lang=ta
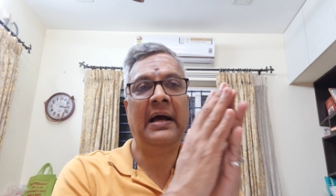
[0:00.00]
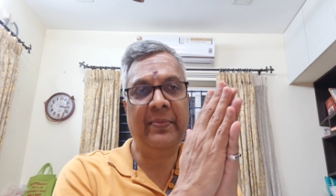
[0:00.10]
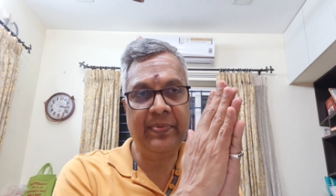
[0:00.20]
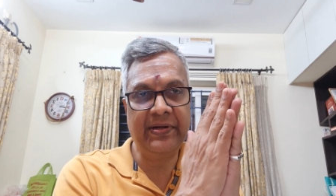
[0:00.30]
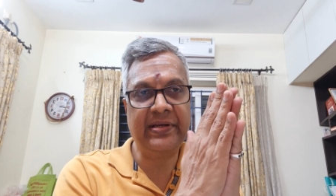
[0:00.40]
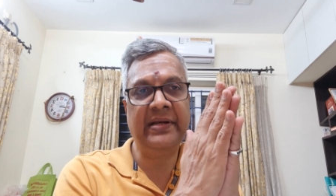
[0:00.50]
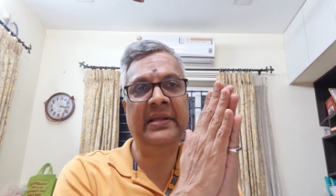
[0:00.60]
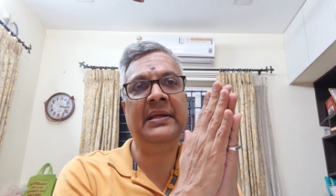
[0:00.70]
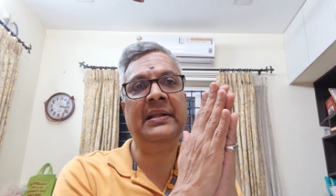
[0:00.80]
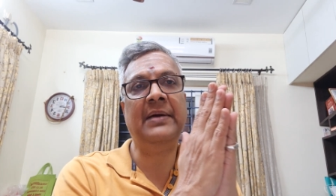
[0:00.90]
ஹாப்பி
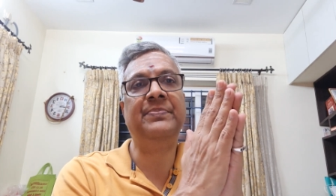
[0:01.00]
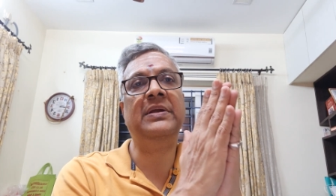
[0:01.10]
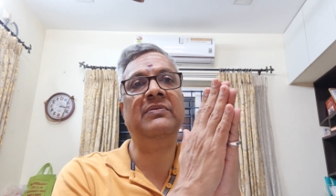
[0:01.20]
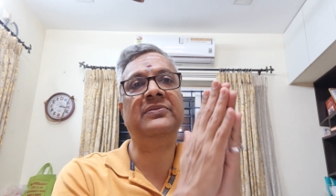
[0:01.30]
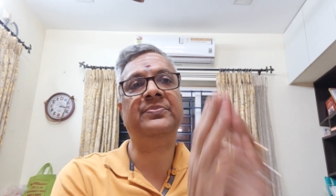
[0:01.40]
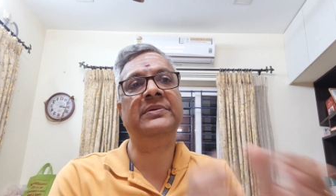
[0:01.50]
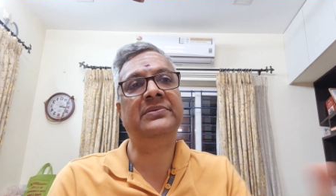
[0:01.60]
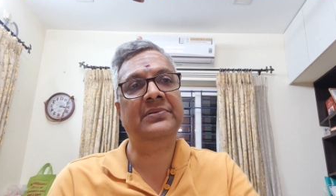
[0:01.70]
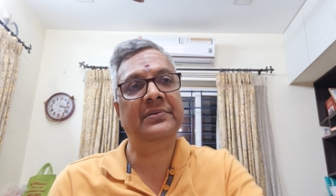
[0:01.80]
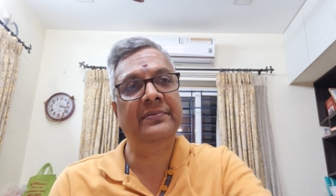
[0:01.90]
ட்ரேடிங் அண்ட் ஹாப்பி
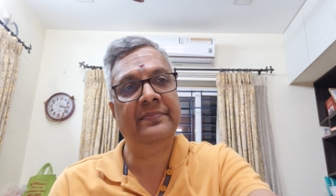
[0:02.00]
இன்வெஸ்ட்மெண்ட்ஸ்